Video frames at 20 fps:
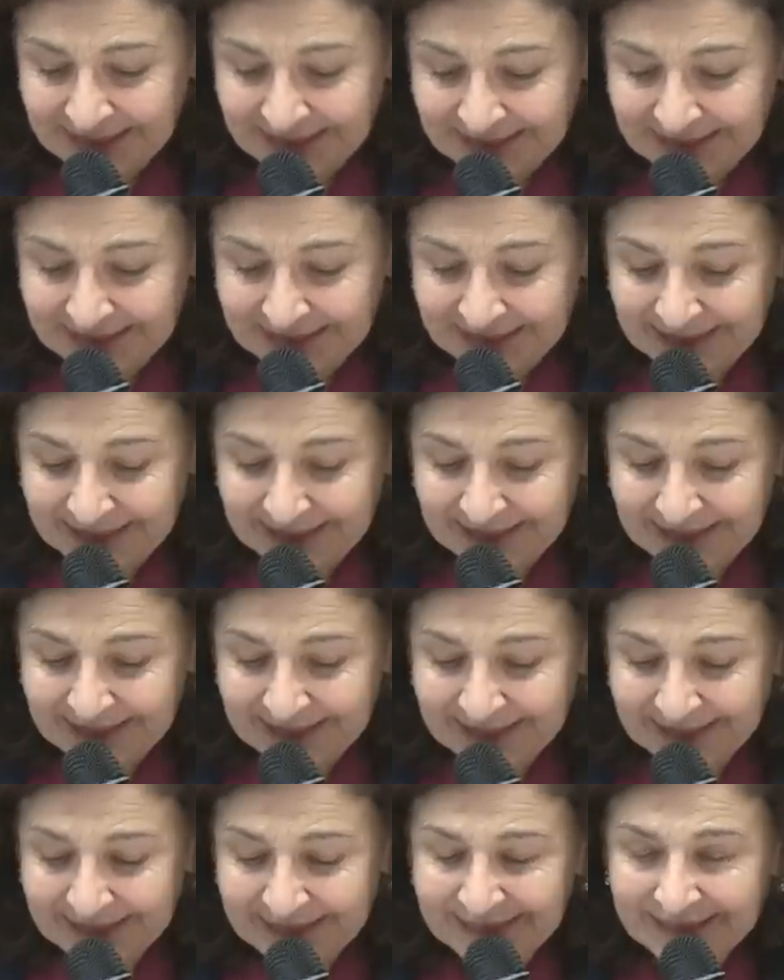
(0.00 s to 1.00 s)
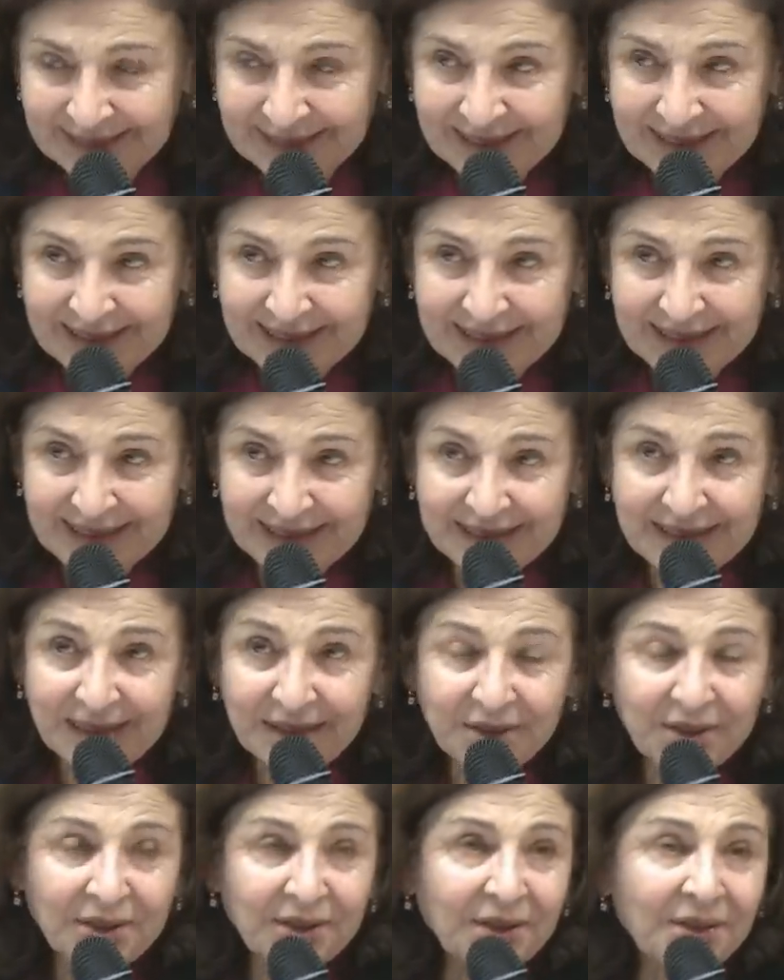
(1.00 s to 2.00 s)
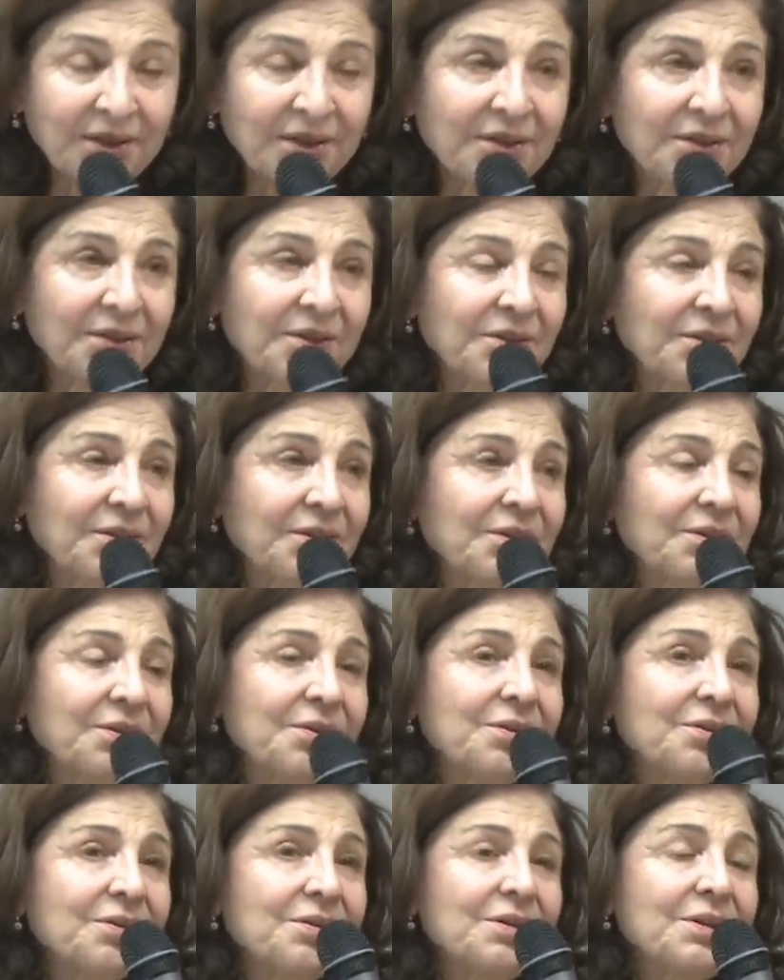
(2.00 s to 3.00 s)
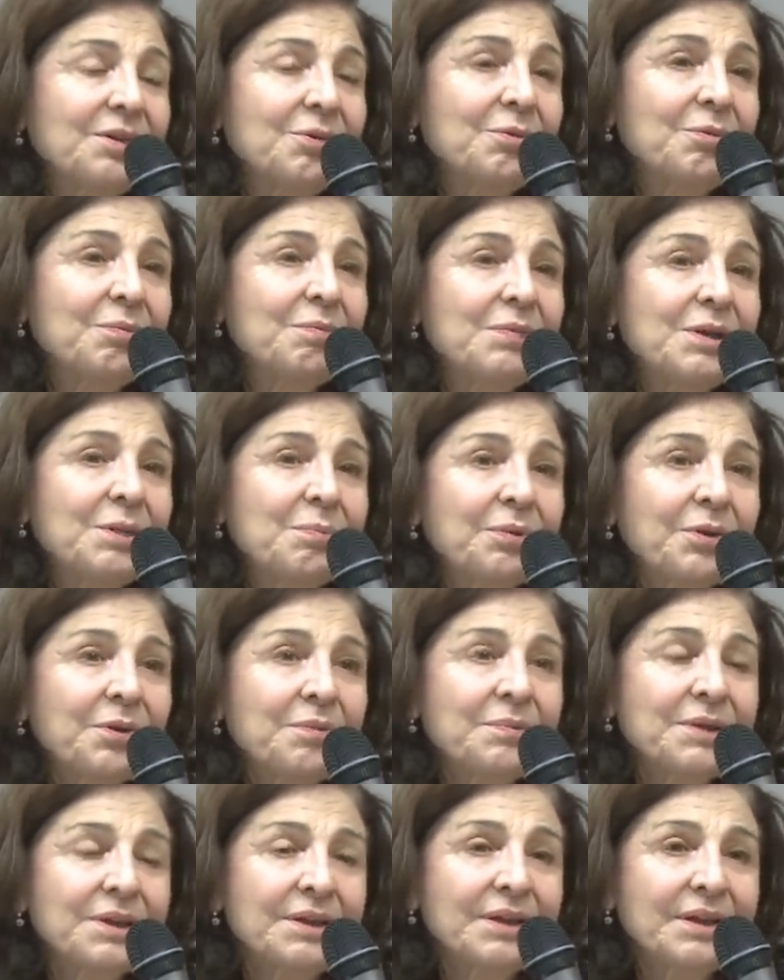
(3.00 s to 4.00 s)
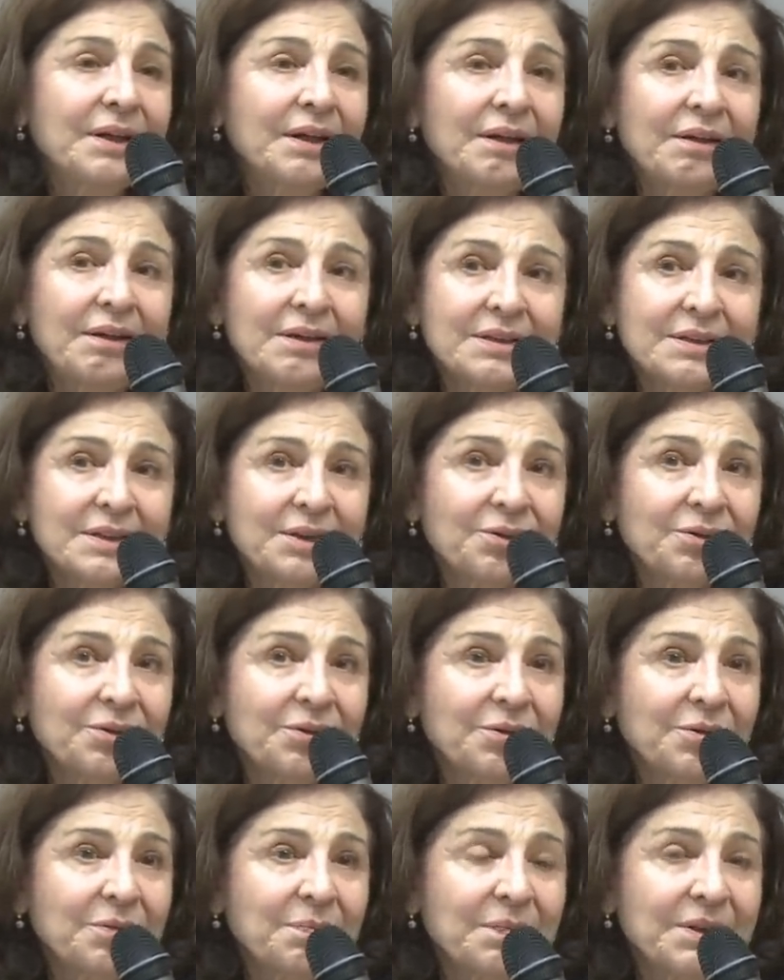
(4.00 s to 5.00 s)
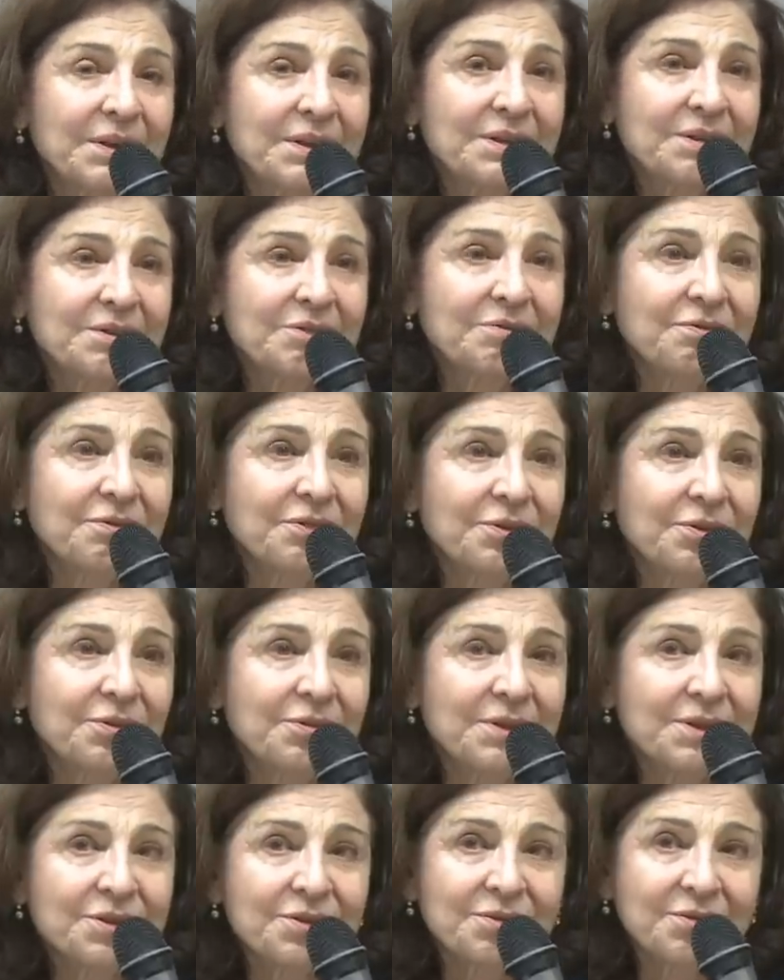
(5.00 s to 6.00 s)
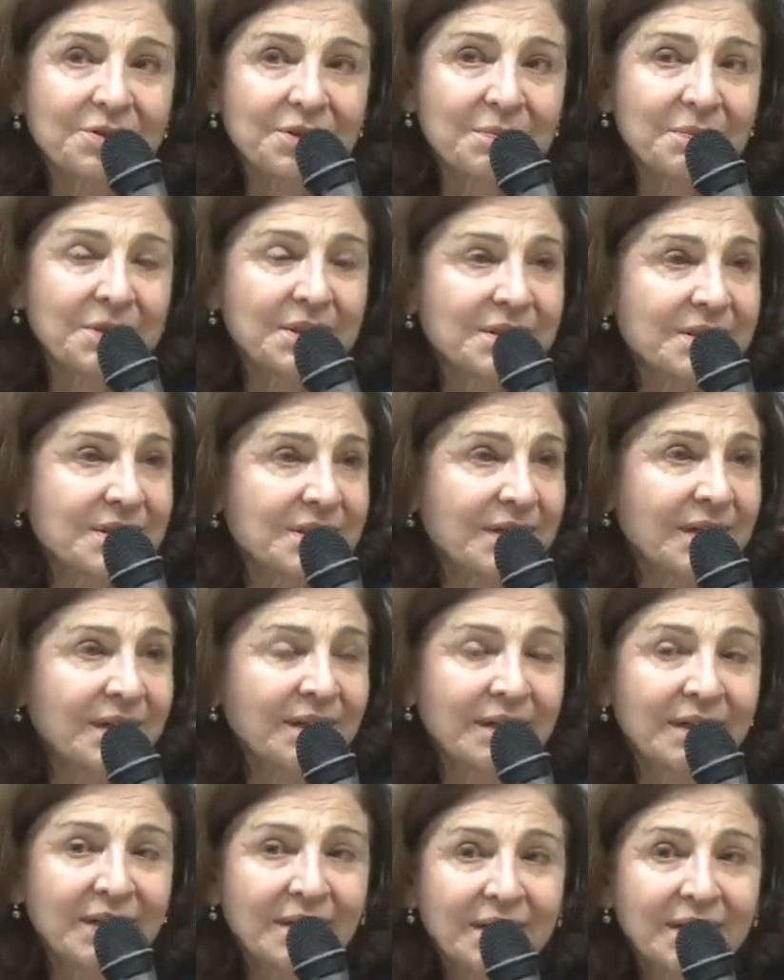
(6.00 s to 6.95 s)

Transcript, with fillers: Et, d'ailleurs, euh, les premiers à s'être occupés des enfants doués sont des Mensa.